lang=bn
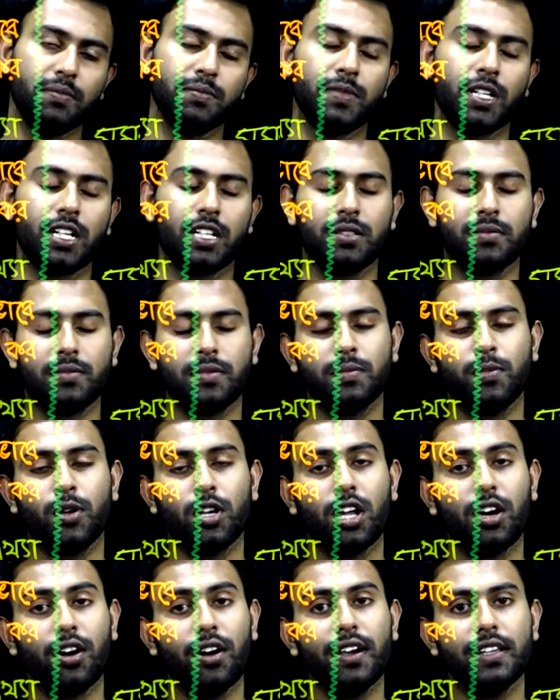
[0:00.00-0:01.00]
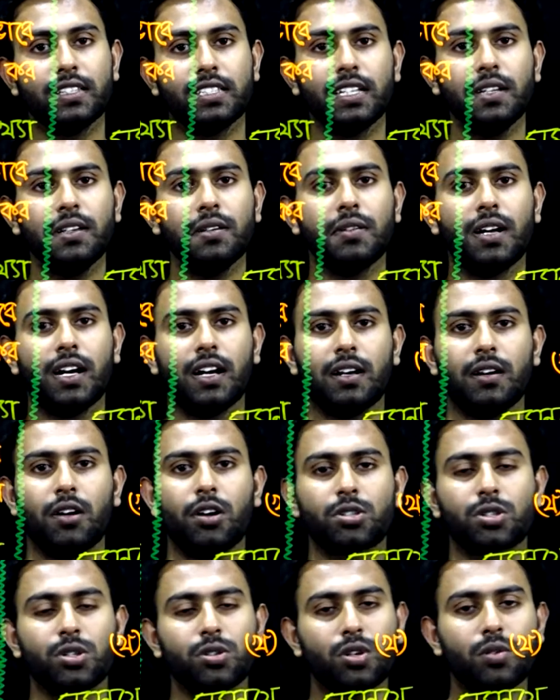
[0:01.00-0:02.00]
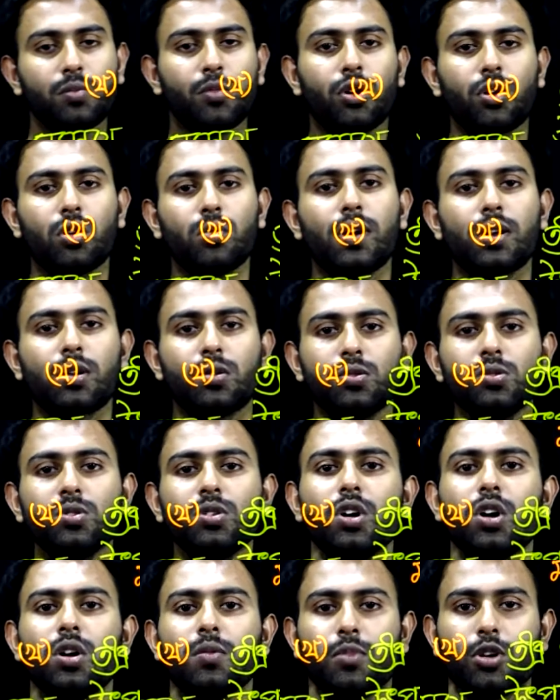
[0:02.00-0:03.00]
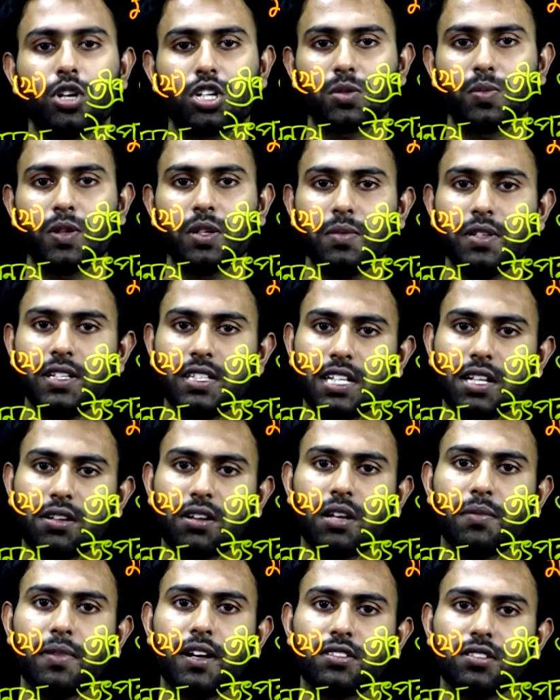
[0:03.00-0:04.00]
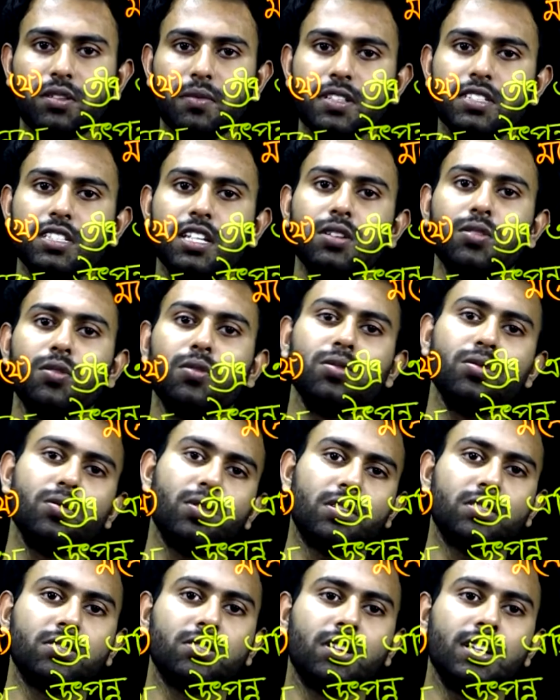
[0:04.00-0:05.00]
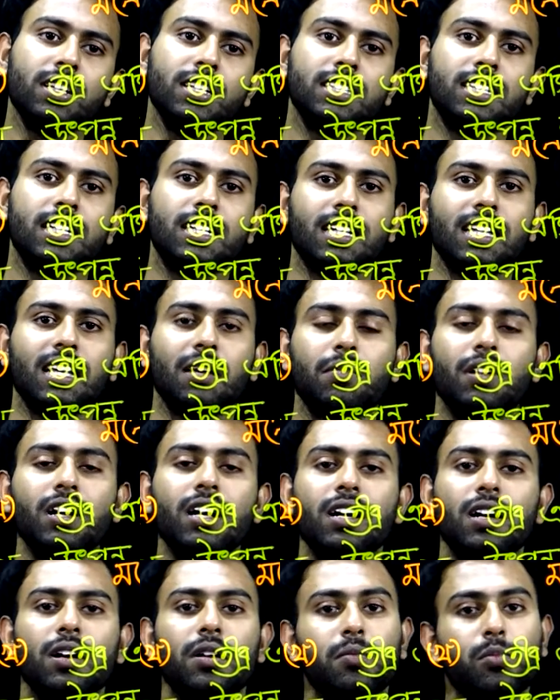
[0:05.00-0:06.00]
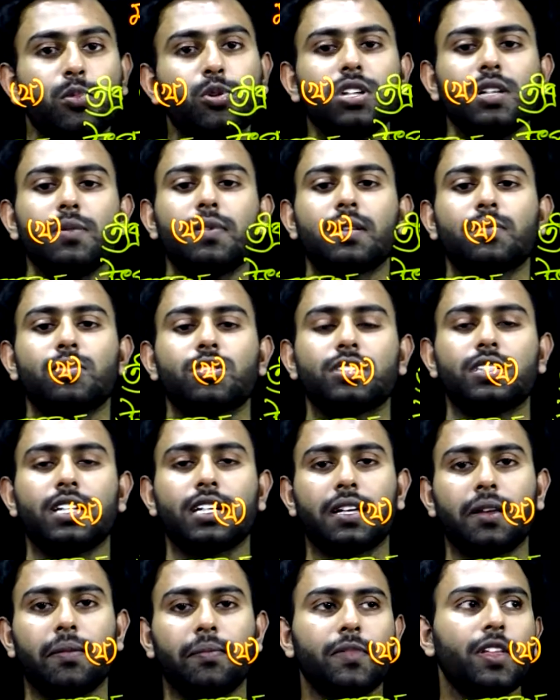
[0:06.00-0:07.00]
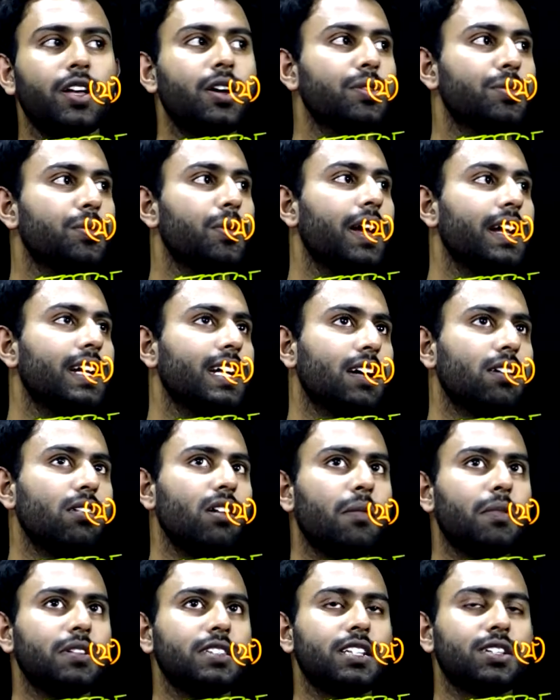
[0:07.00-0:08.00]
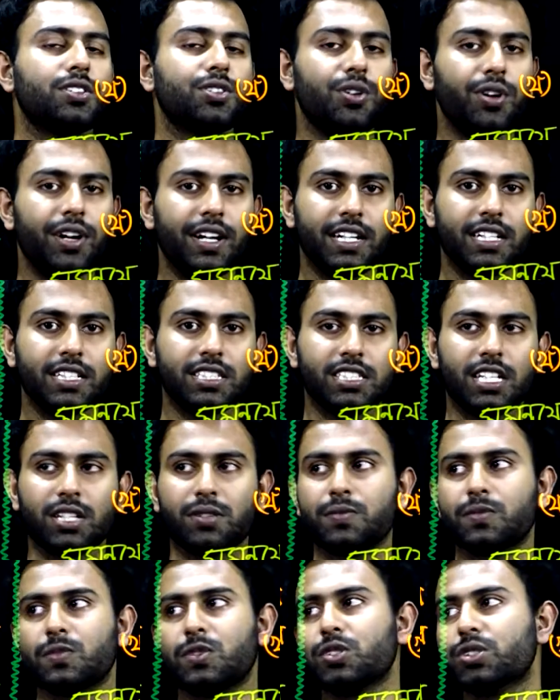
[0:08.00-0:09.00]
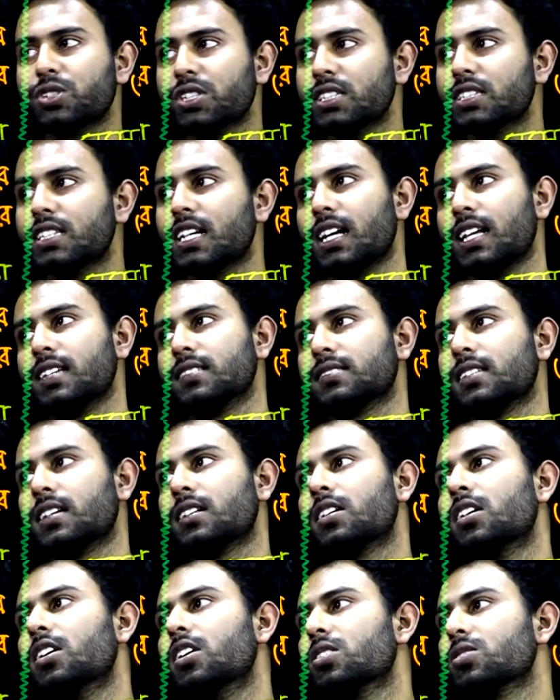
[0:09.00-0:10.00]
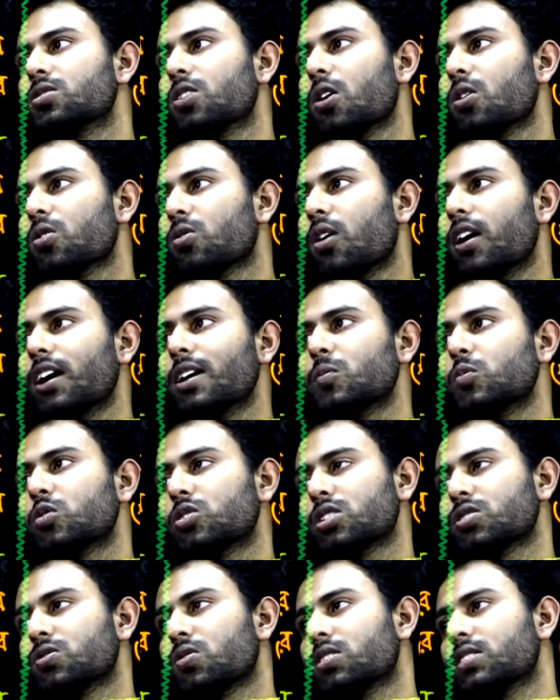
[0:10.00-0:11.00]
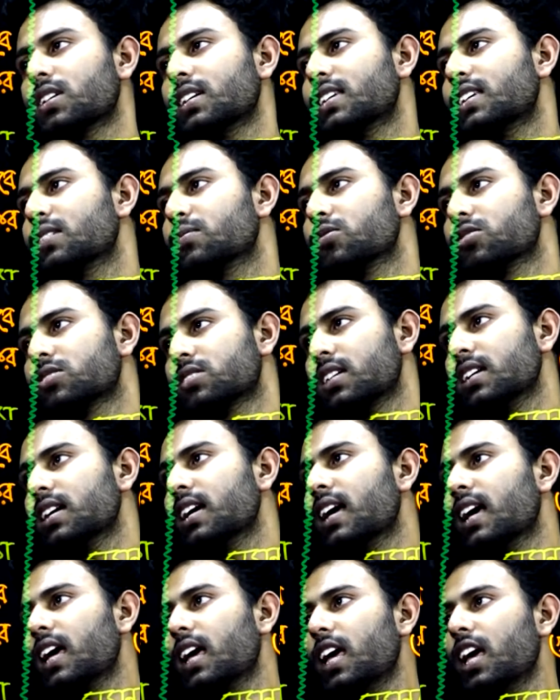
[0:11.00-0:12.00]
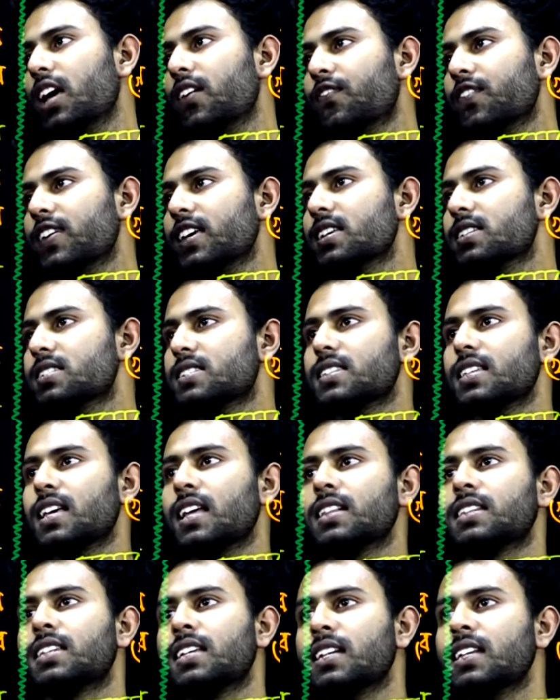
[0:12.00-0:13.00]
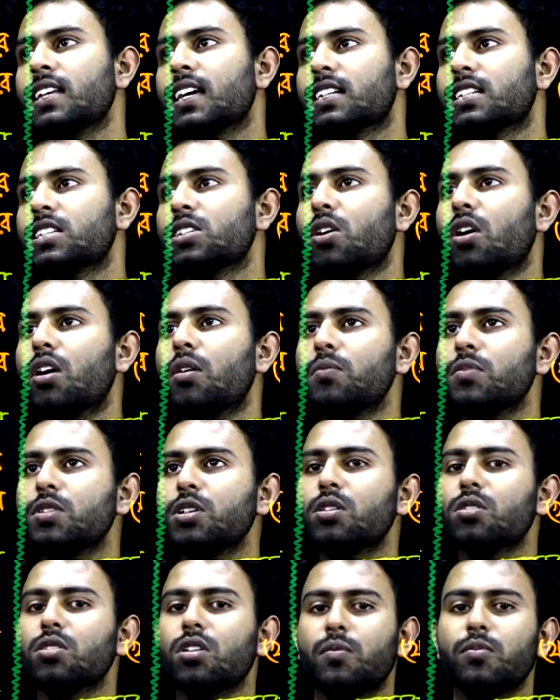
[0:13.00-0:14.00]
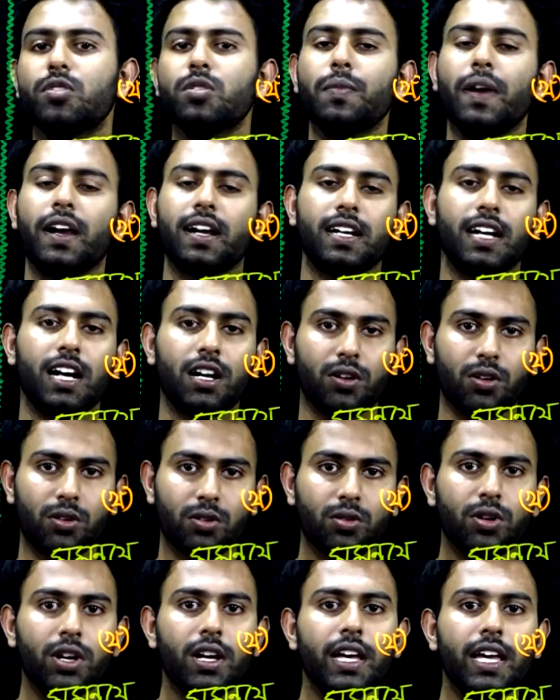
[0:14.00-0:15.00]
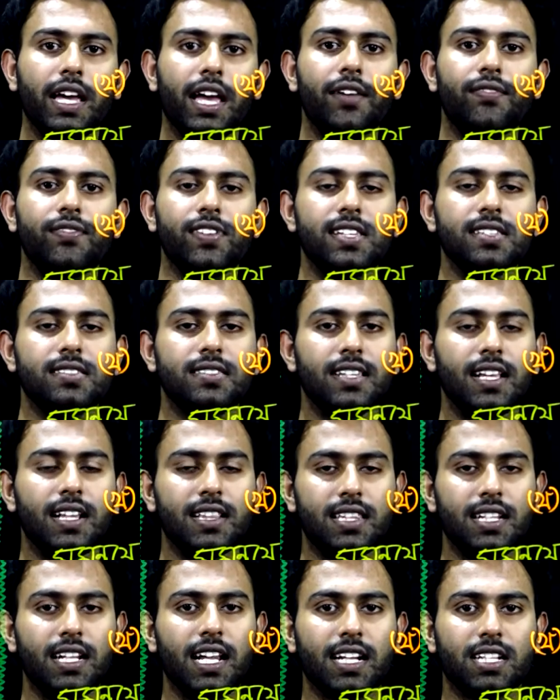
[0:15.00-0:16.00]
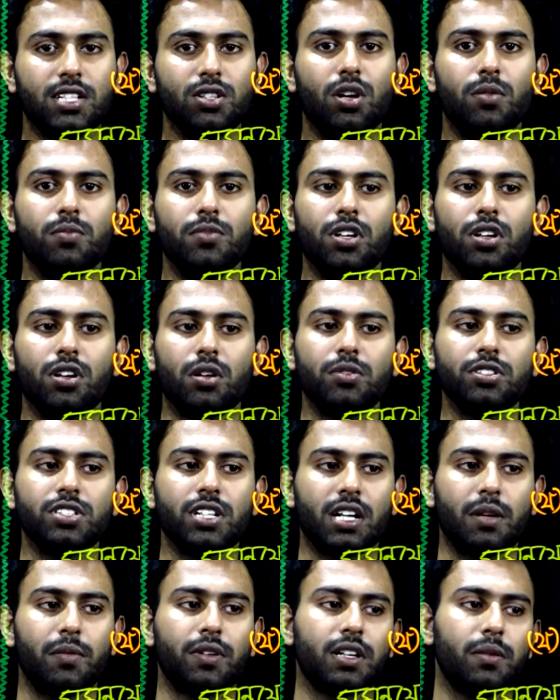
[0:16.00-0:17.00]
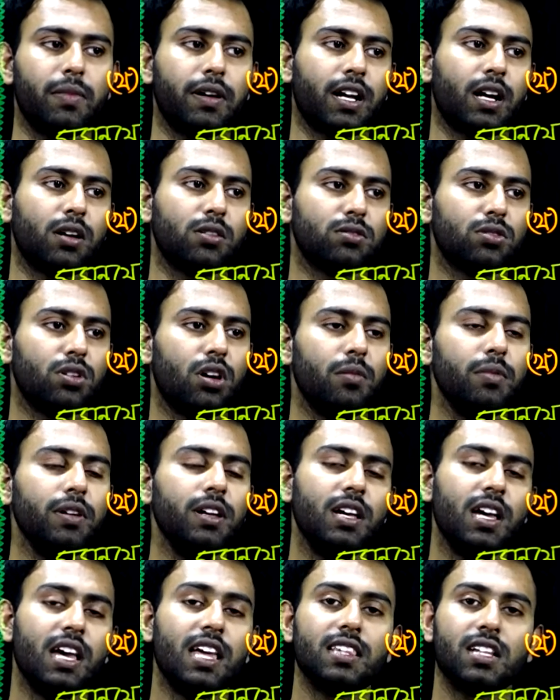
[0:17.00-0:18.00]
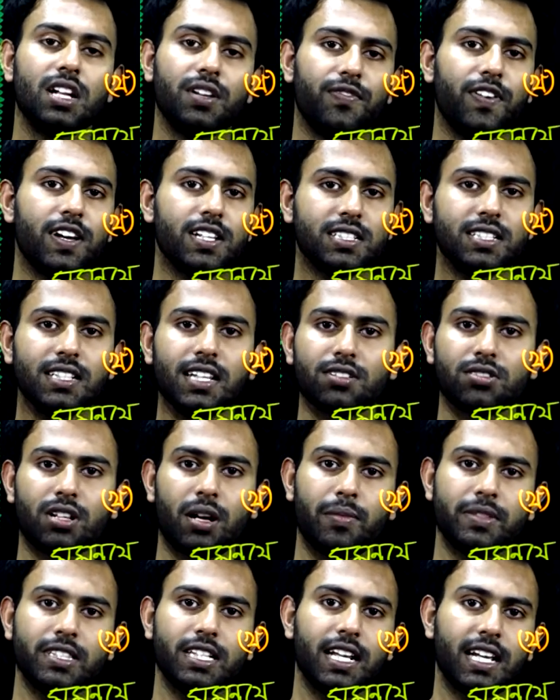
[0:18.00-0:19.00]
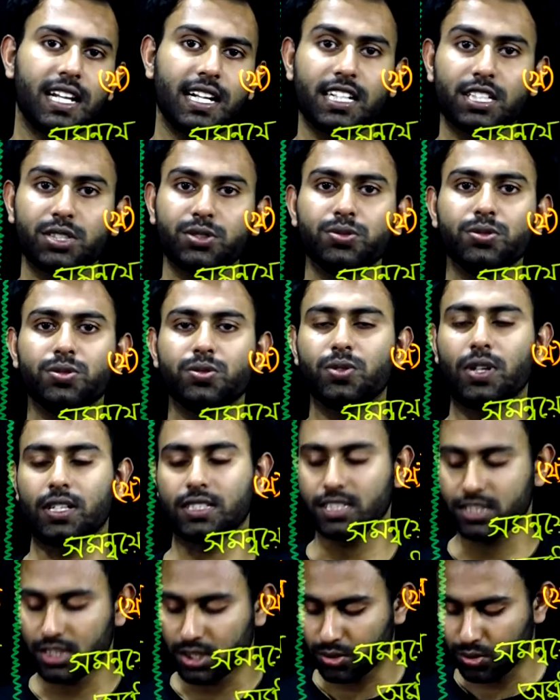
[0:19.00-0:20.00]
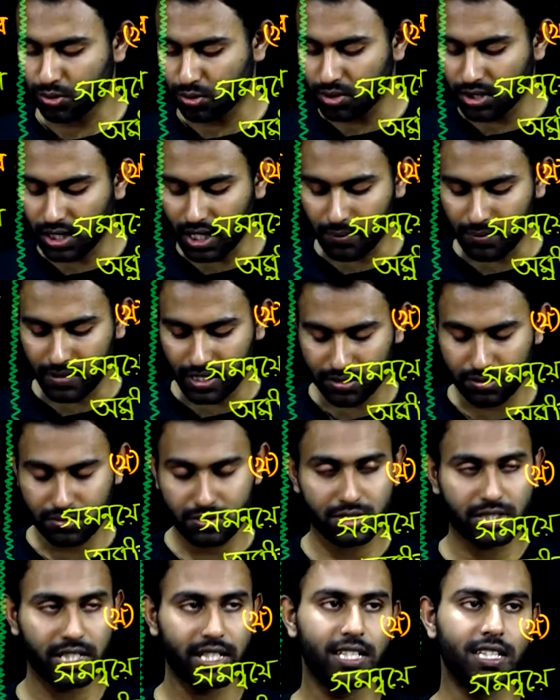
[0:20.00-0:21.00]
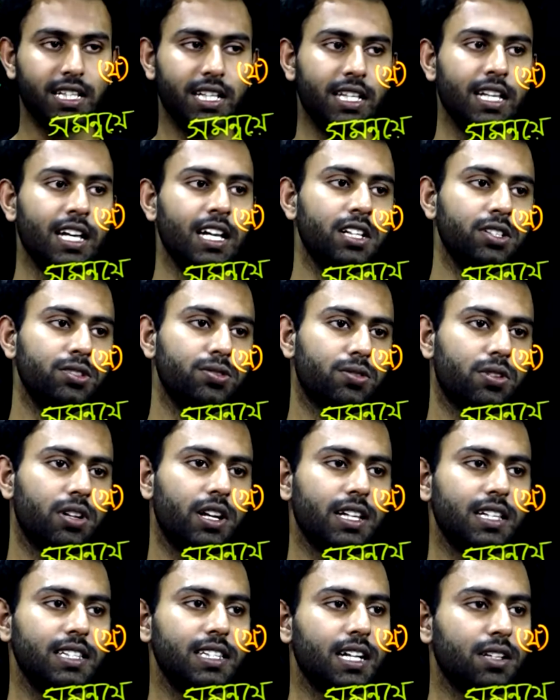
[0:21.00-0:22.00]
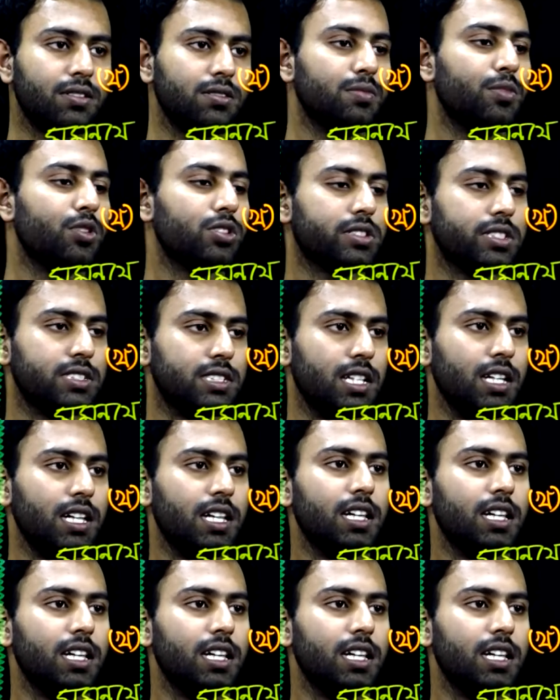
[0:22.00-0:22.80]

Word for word: মানে বলা হয় যে অসংখ্য মনোমার অণু পরস্পর বিক্রিয়া করার মাধ্যমে যেই অণু গঠন করে সেটাকে আমরা পলিমার বলে থাকি তো এটা গেল আমাদের কয়ের যে কোশ্চেন তার অ্যান্সার চলো ক্ষয়ের প্রশ্নে চলে যাই কি বলছে এফ ইসিএল থ্রি একটি অম্লীয় লবণ ব্যাখ্যা করো এফ ইসিএল থ্রি একটি অম্লীয় লবণ সেটা আমাকে ব্যাখ্যা করতে হবে তাহলে ফার্স্টে আসো আমাদের এখানে একটা সূত্র আছে সেই সূত্রটা আমরা একটু জেনে নেই সূত্রটা কি দেখো বলছে যে